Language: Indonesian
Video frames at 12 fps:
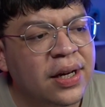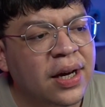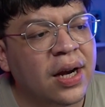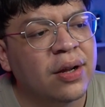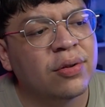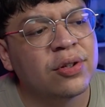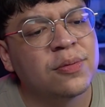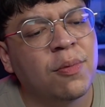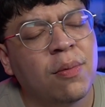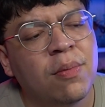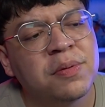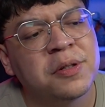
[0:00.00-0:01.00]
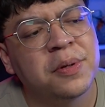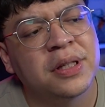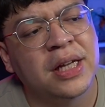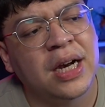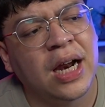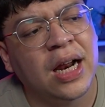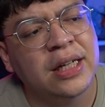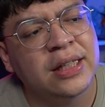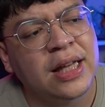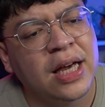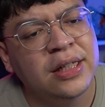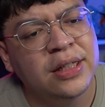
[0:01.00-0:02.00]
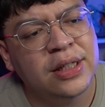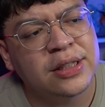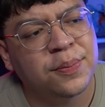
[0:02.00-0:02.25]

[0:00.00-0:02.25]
Kalian nonton SpongeBob seperti realita ini guys,